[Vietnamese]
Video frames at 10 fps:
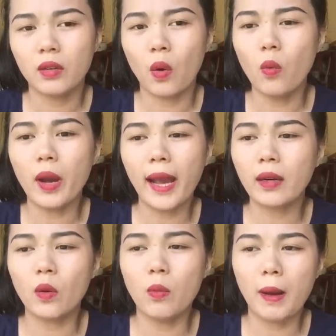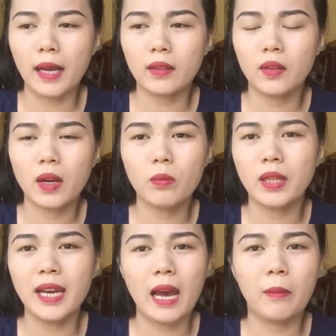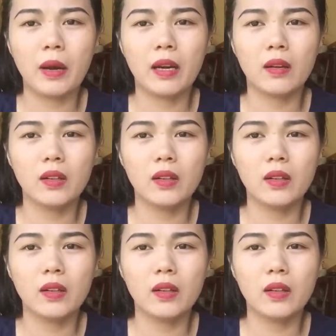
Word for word: đủ ăn đủ mặc thôi không thể nào mà